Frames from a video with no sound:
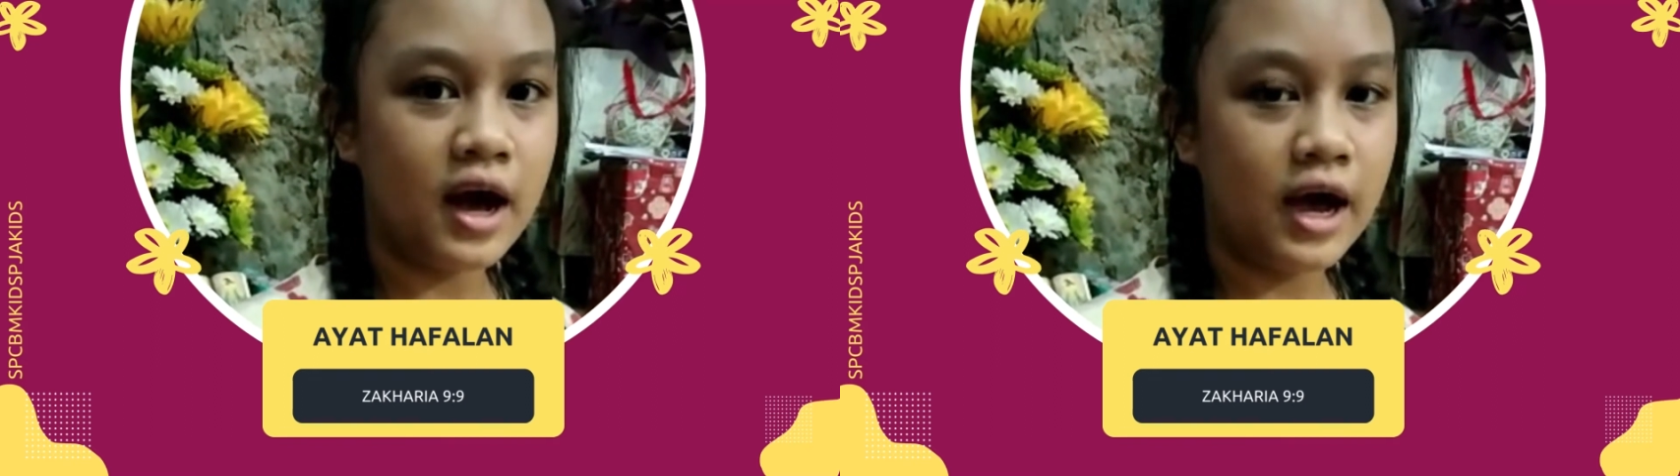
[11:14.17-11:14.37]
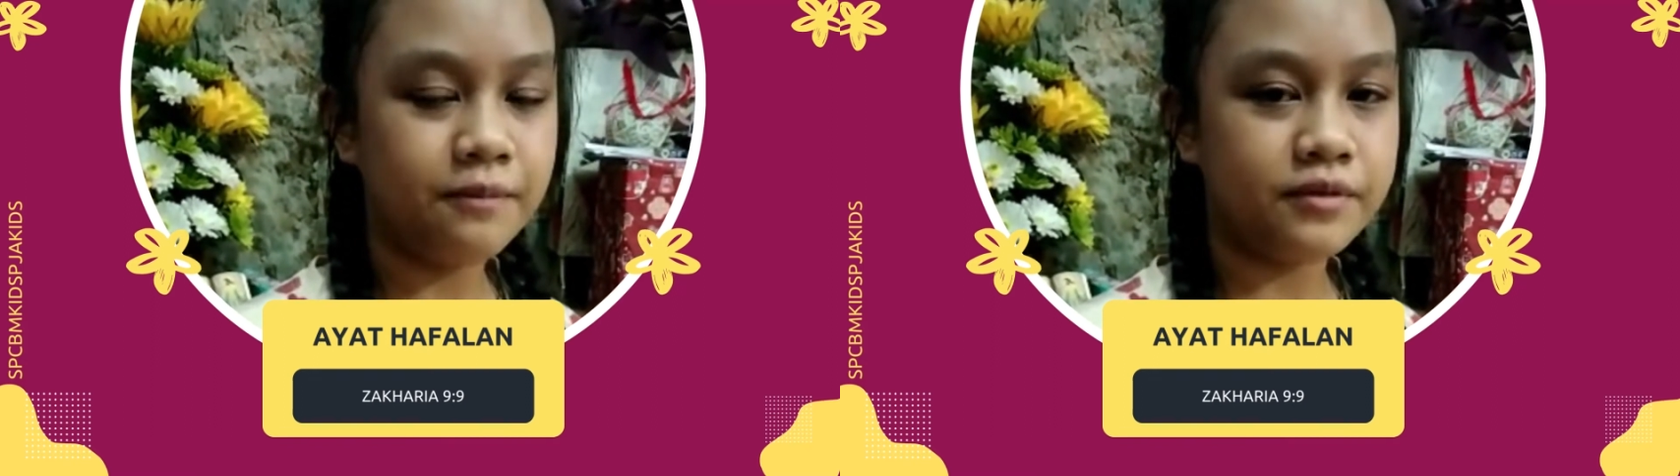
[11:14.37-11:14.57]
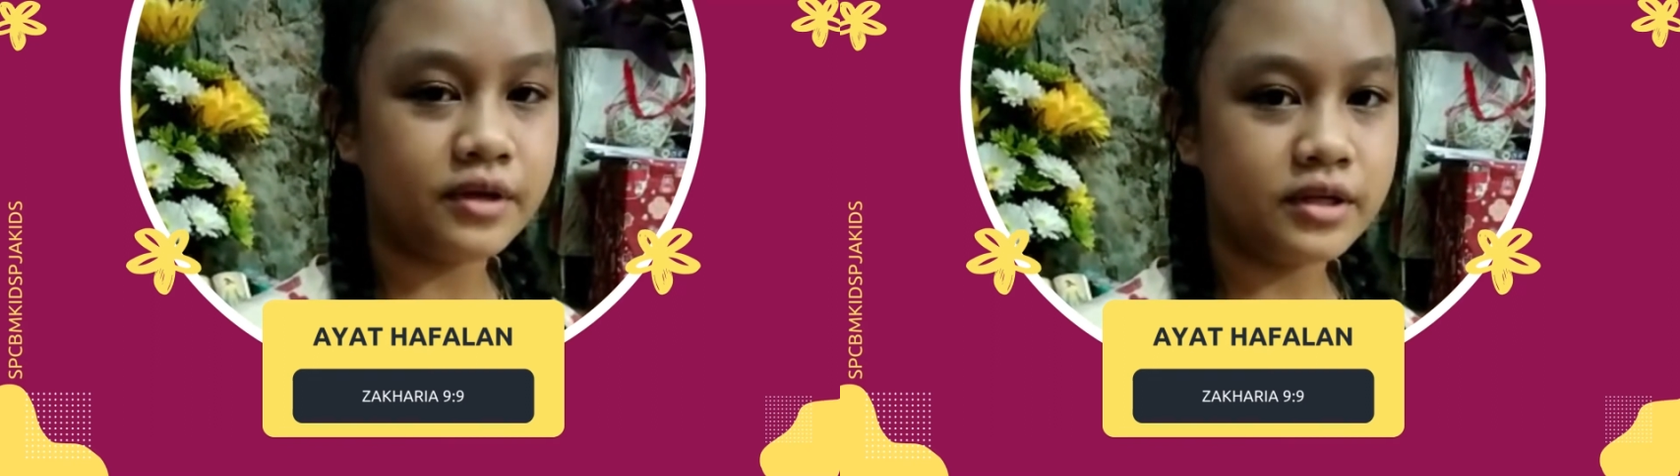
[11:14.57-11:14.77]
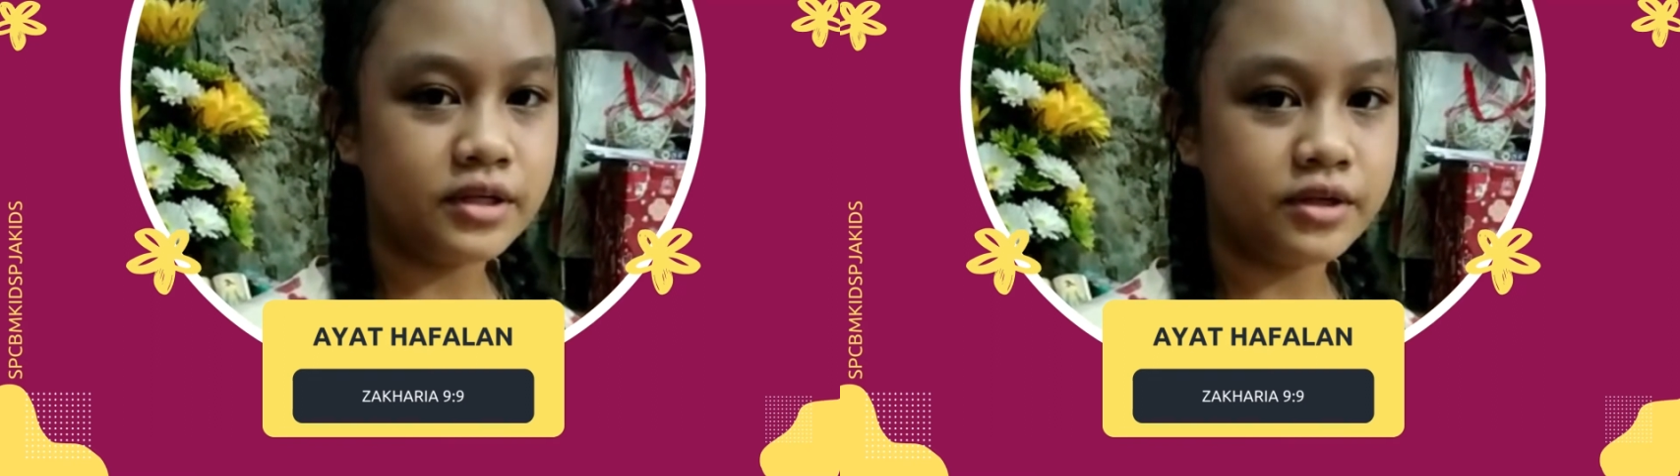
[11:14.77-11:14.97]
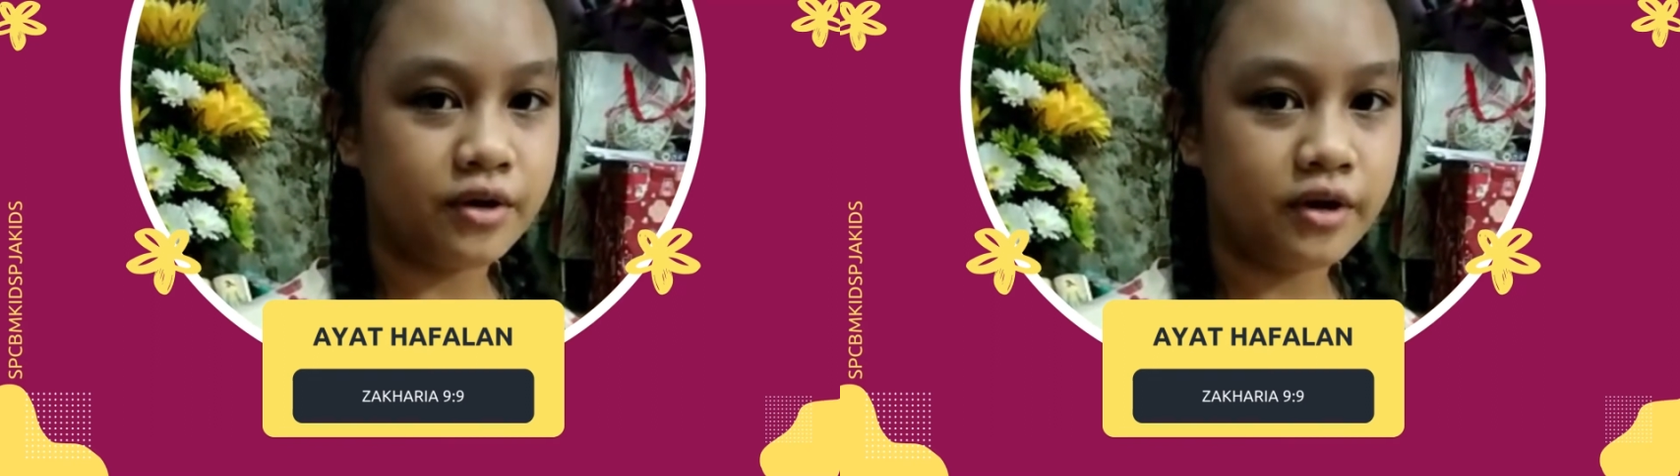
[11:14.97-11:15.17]
Hai
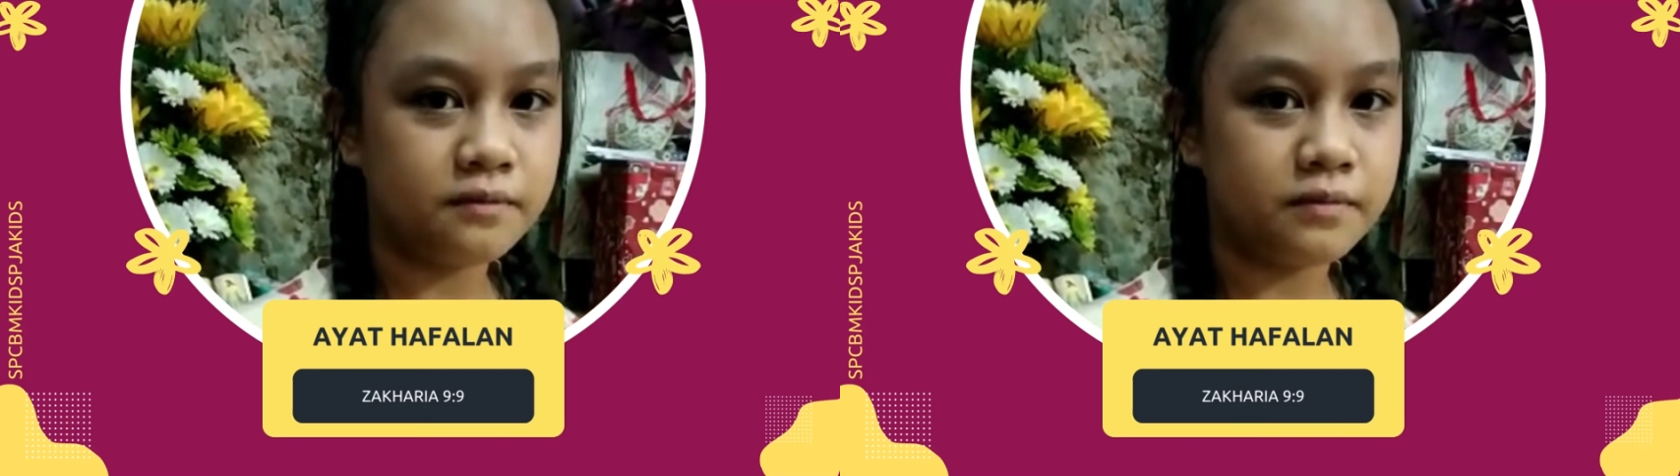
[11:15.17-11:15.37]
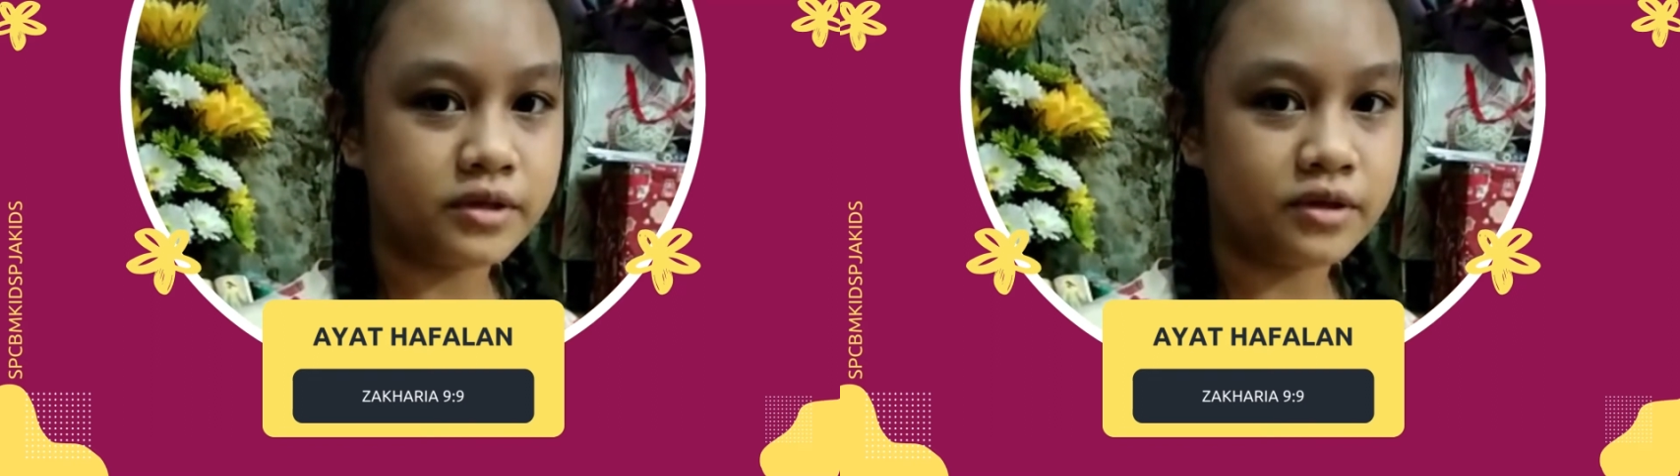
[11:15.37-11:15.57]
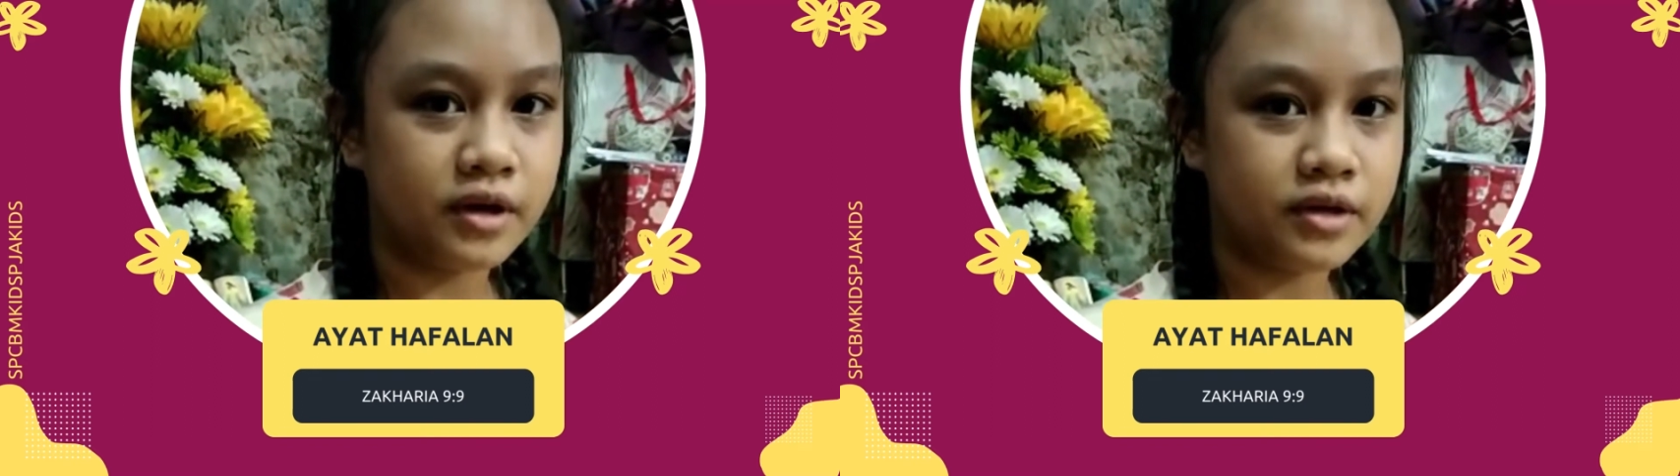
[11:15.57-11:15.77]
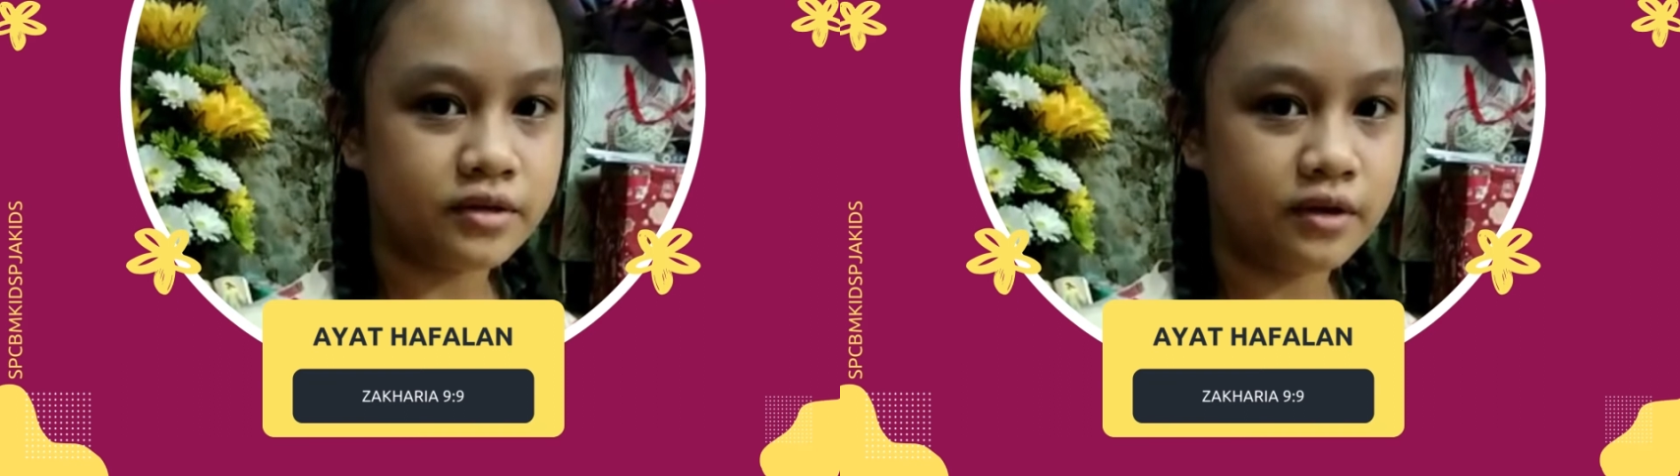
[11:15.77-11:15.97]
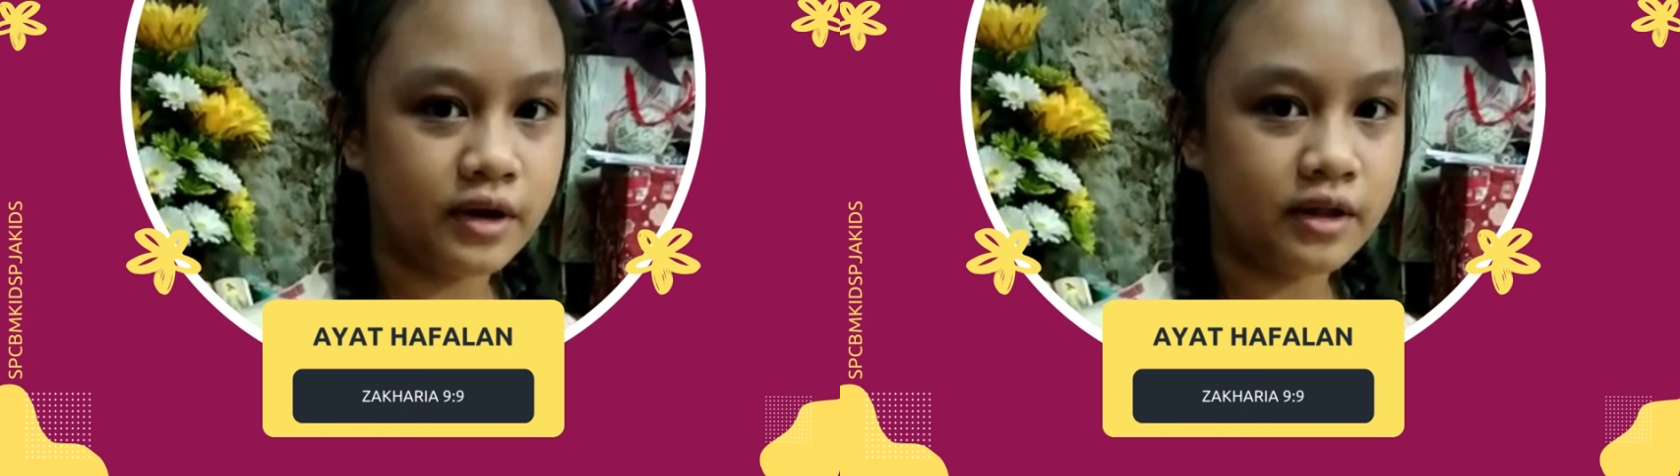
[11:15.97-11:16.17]
Terisyon,
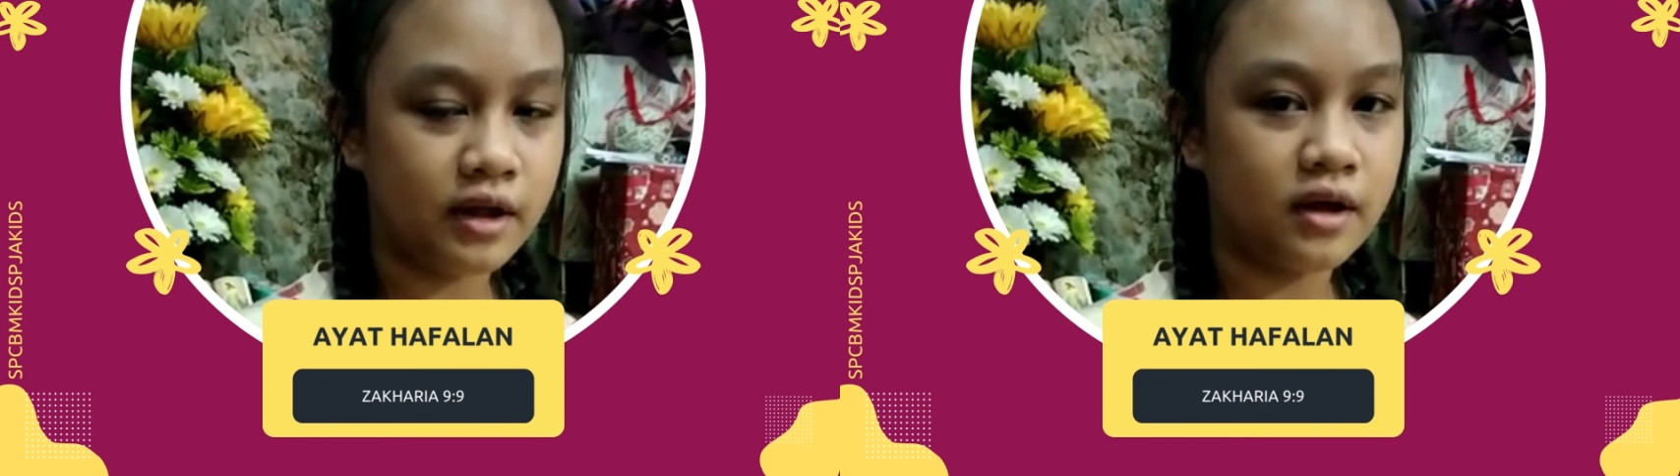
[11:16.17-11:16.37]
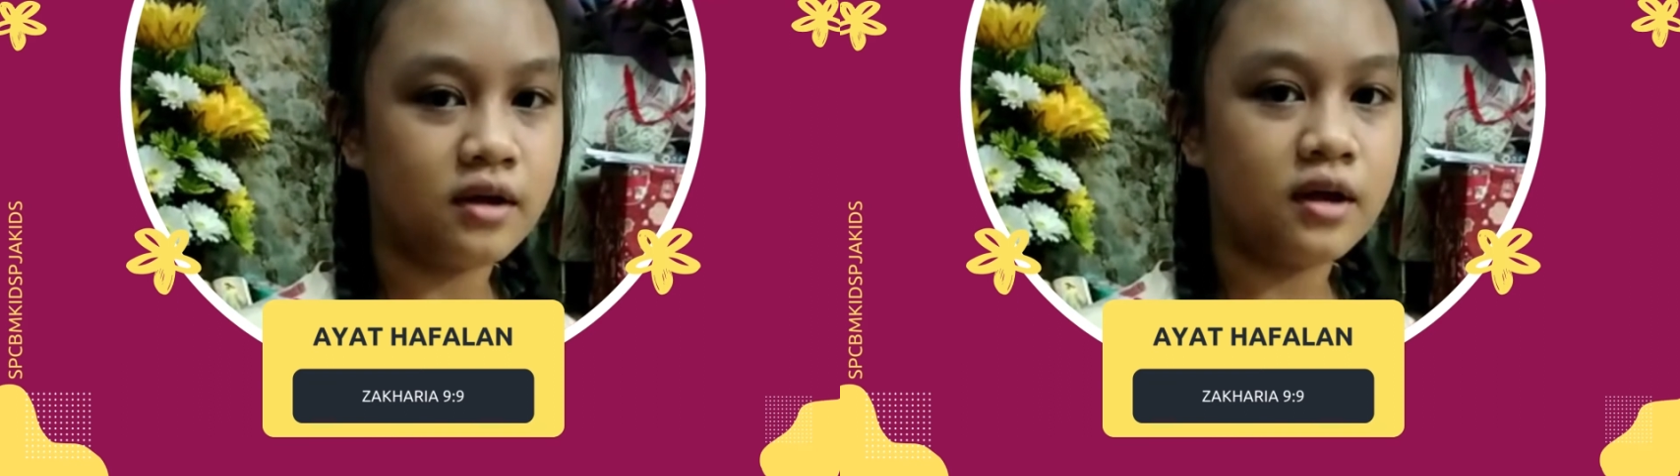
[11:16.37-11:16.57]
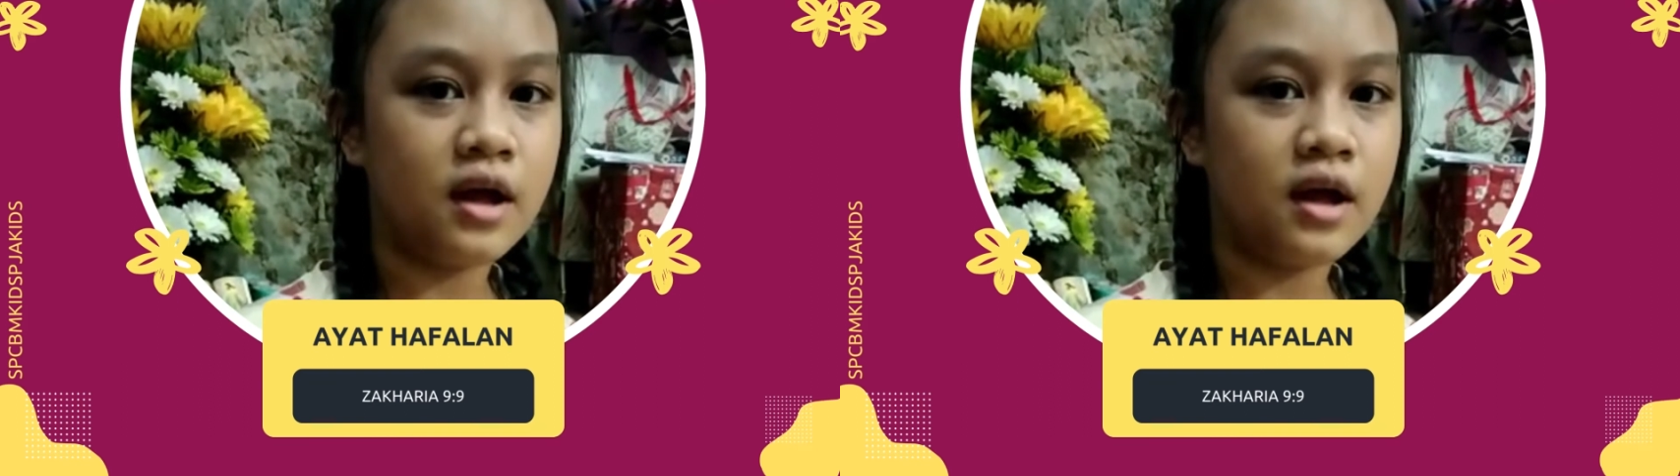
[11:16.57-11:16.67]
bersorak-soraklah